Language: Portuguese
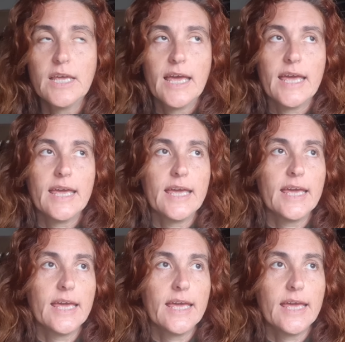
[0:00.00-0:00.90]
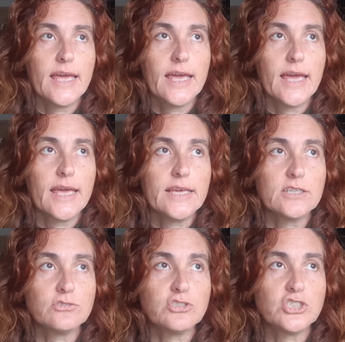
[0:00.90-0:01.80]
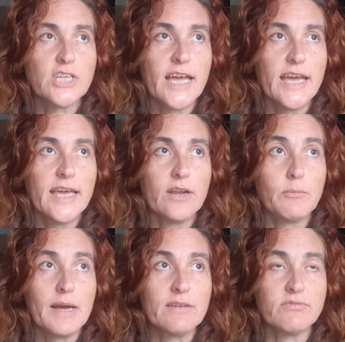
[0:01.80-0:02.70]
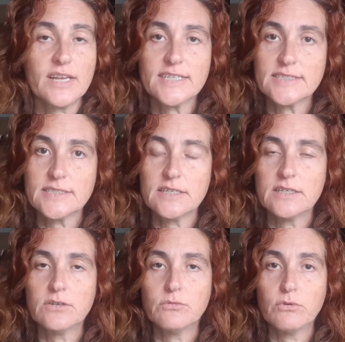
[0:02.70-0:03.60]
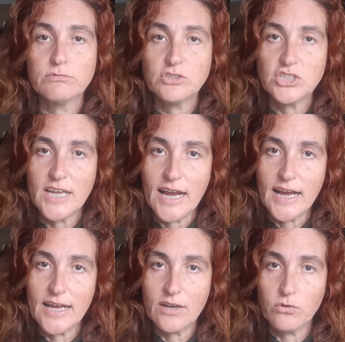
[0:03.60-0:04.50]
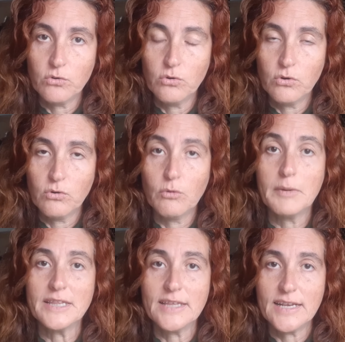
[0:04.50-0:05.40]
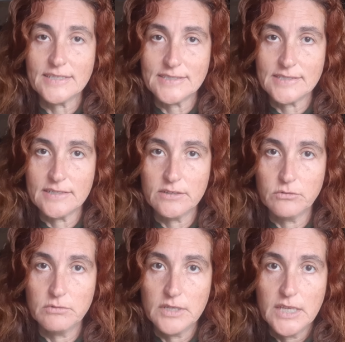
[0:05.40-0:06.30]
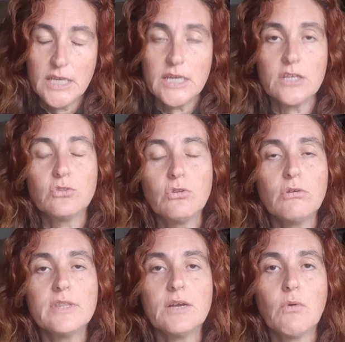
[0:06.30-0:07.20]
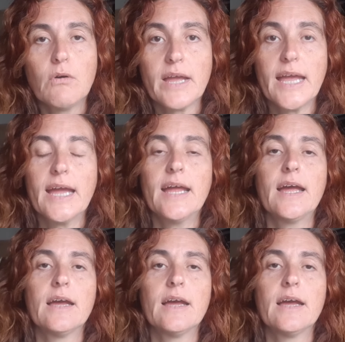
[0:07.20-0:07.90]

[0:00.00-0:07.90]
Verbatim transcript: é, isso gera uma reflexão, um diálogo, uma interação e toda e qualquer